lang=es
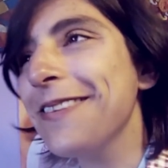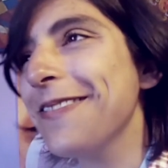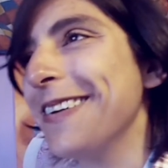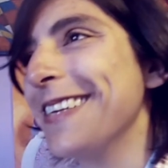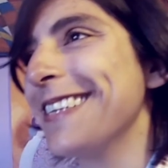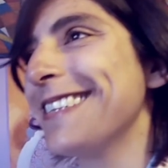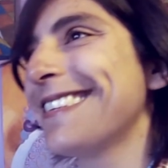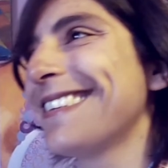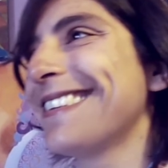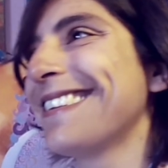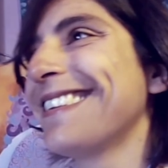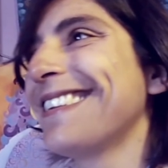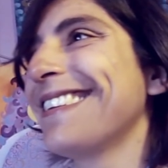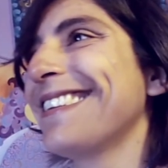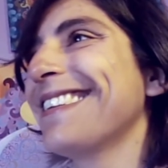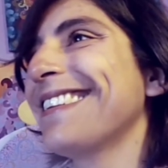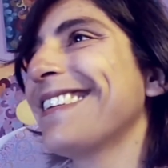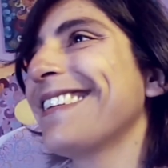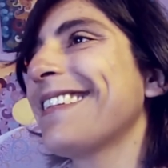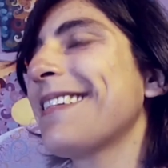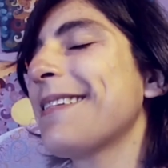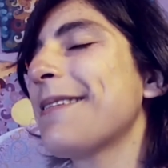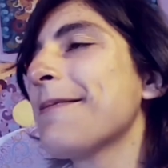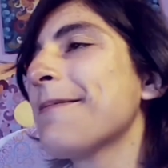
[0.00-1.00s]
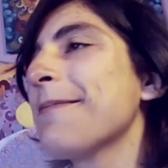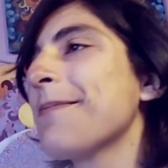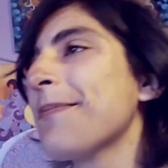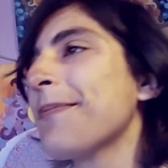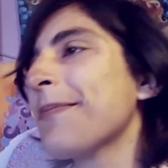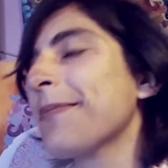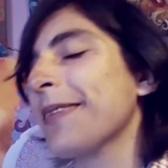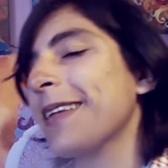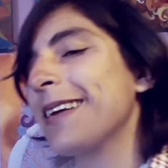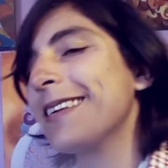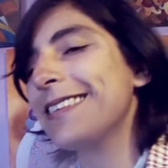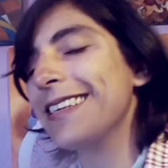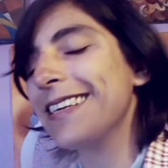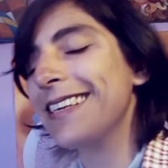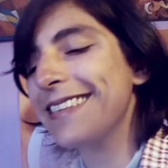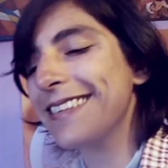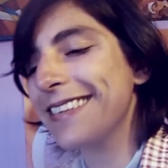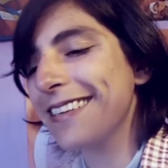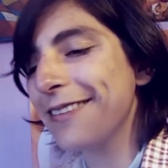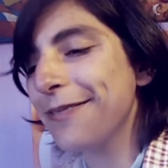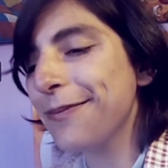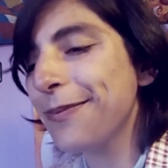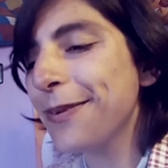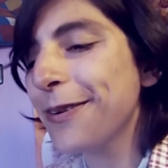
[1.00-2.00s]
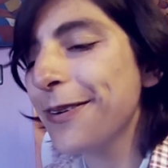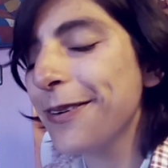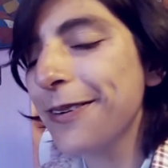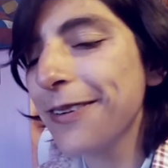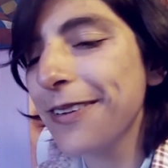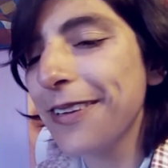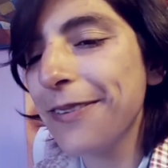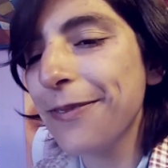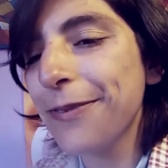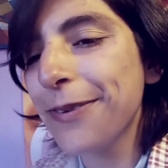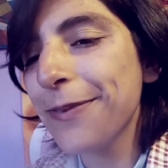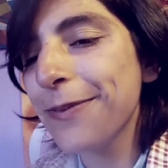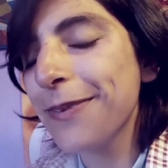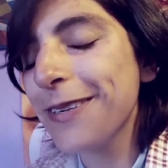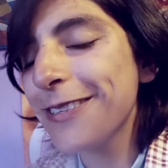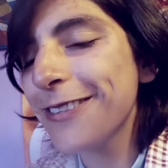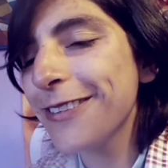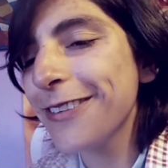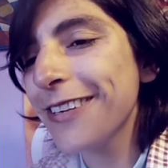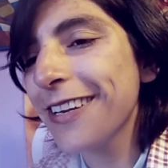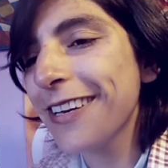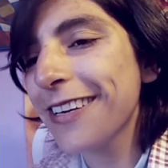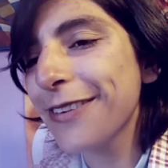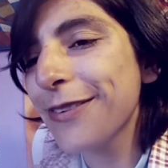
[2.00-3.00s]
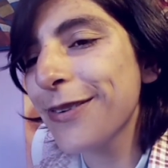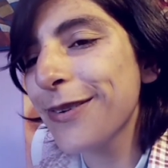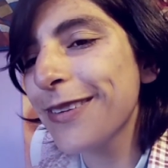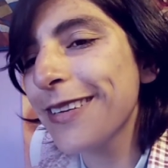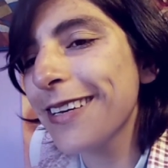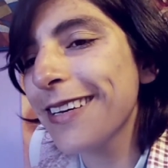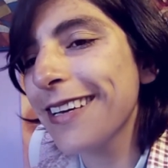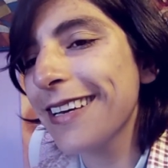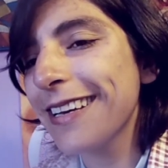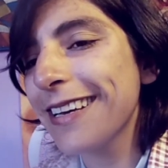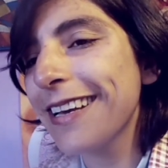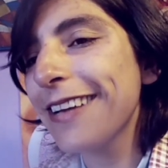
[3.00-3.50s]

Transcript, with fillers: más. Así que le saqué un poco de información y resulta que,